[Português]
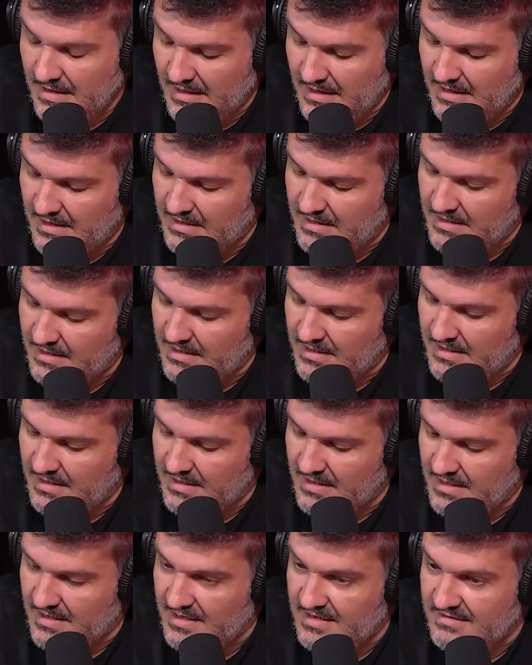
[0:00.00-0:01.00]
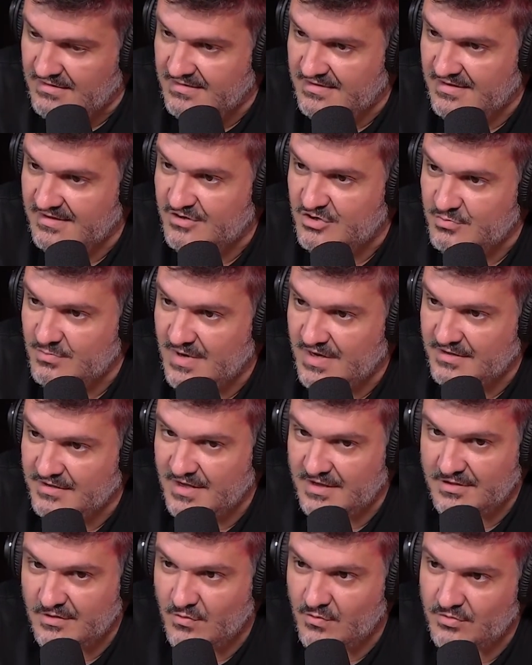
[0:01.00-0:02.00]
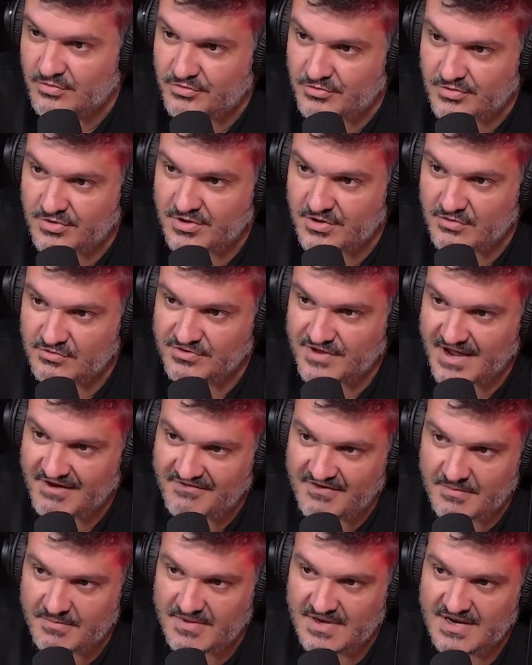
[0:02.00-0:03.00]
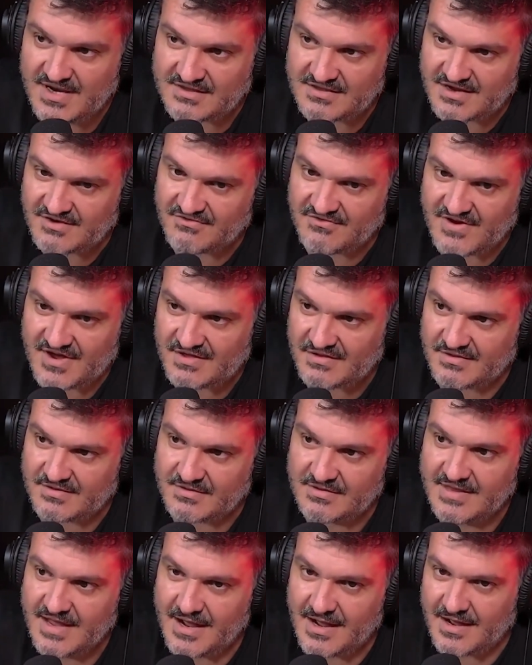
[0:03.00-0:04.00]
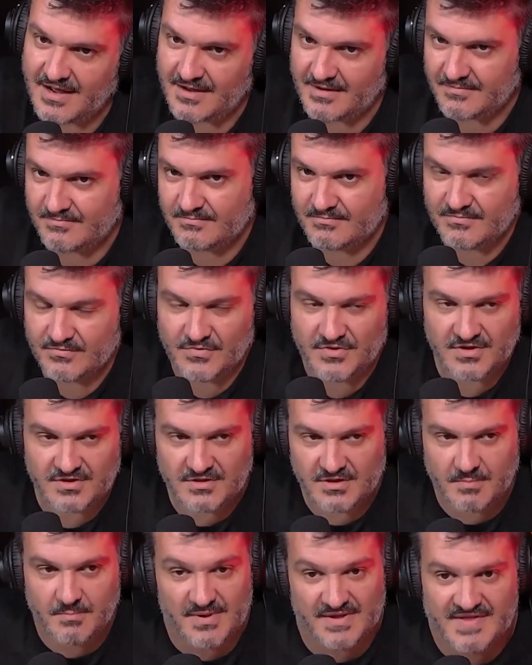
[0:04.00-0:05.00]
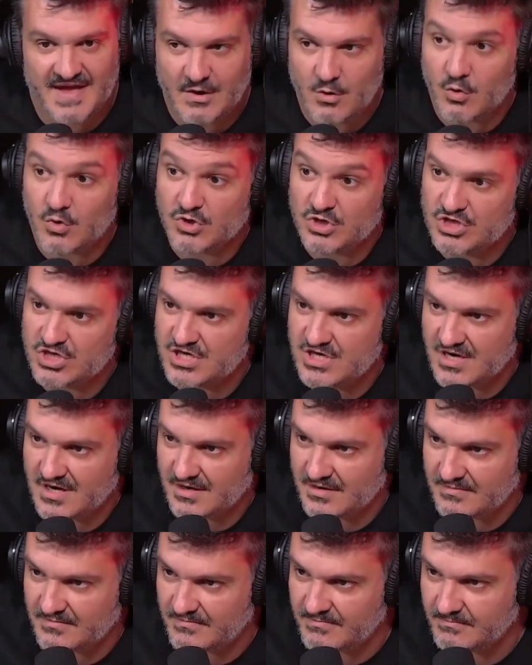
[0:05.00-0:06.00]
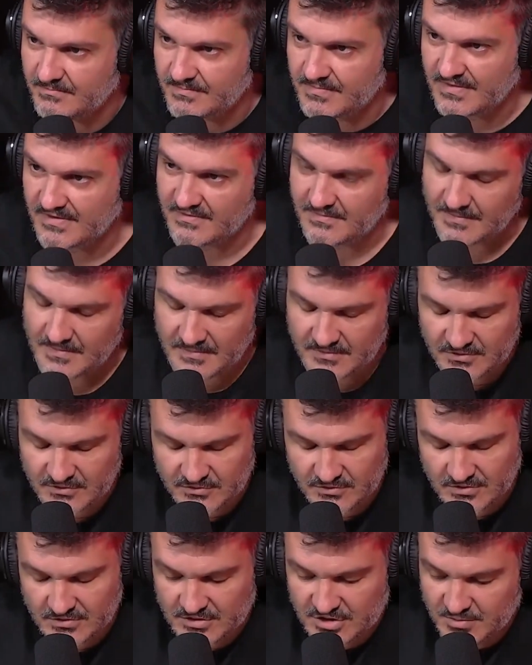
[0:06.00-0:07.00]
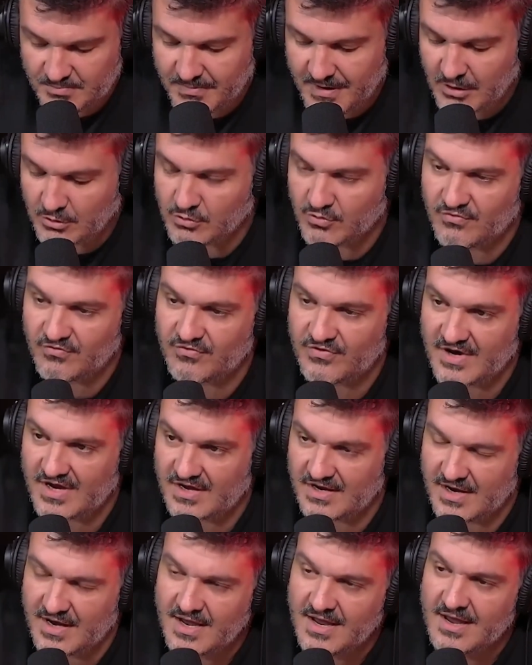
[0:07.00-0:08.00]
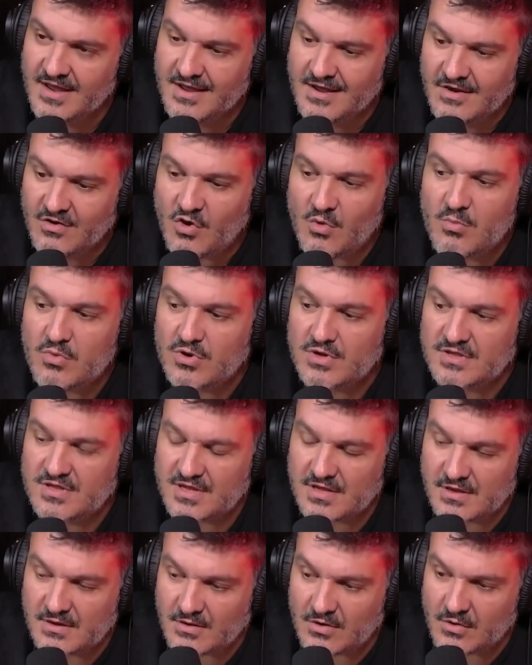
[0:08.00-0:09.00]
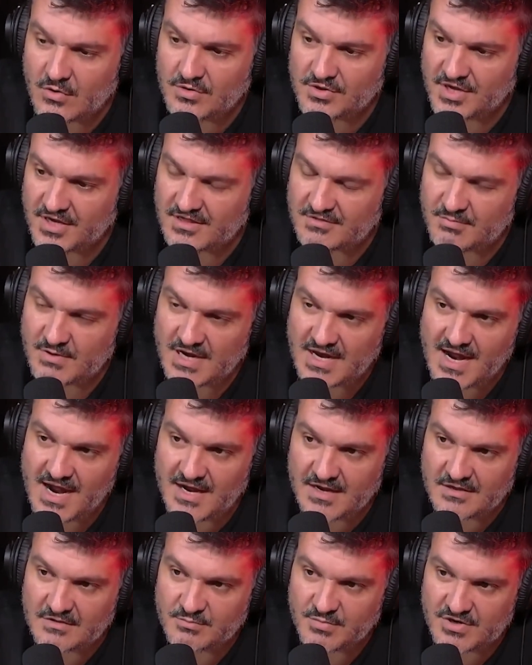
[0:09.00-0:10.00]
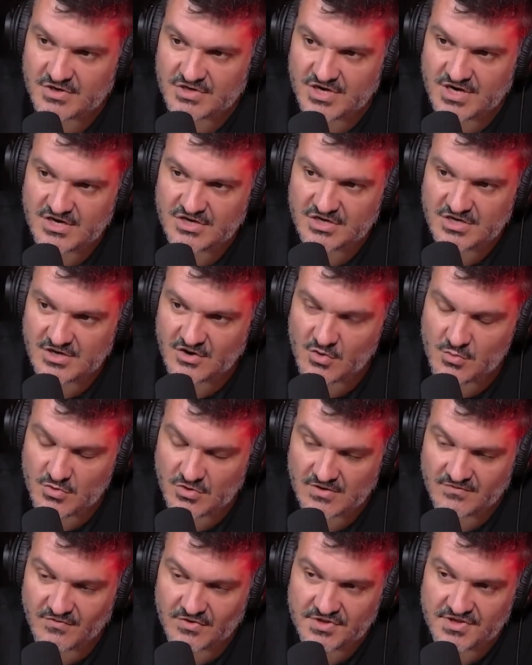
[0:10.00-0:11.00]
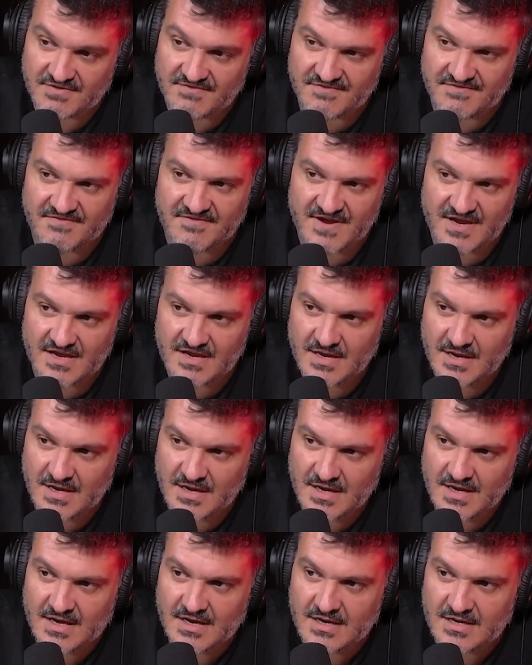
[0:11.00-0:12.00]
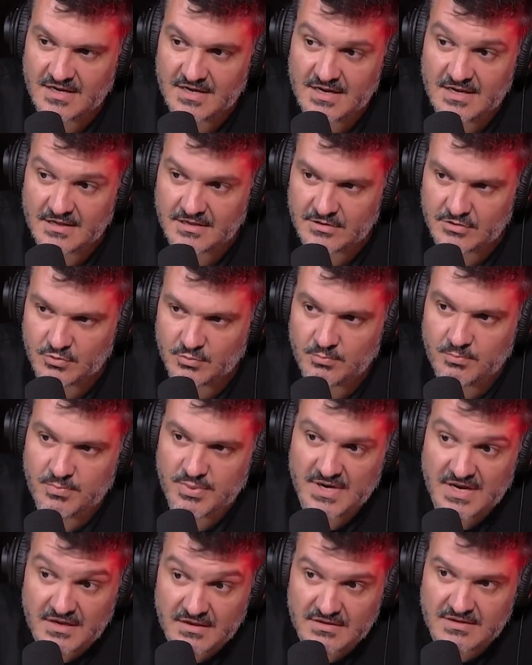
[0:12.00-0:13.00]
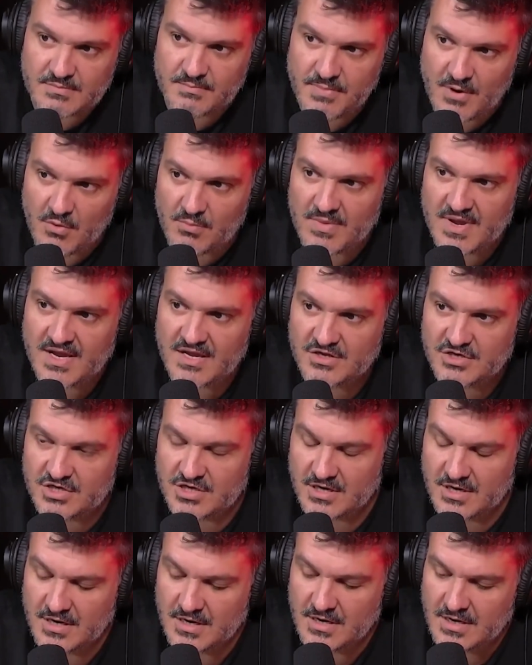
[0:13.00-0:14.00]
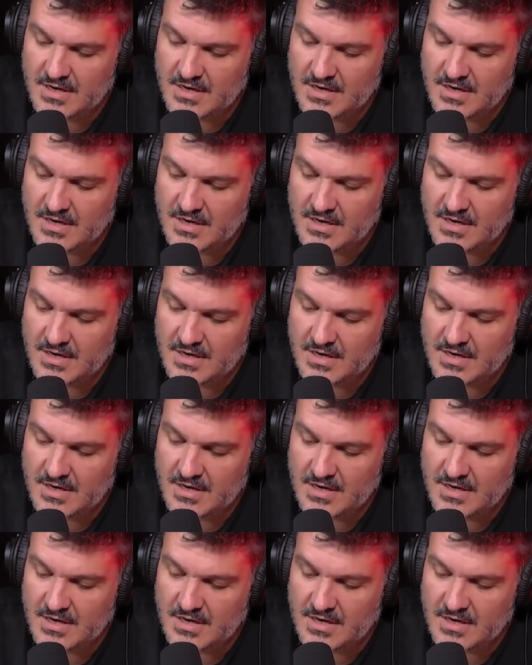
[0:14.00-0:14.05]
é, existe uma desconstrução da família através da, não sei se é pedagogia de Paulo Freire. Como que você consegue explicar isso para gente e como que você vê isso, principalmente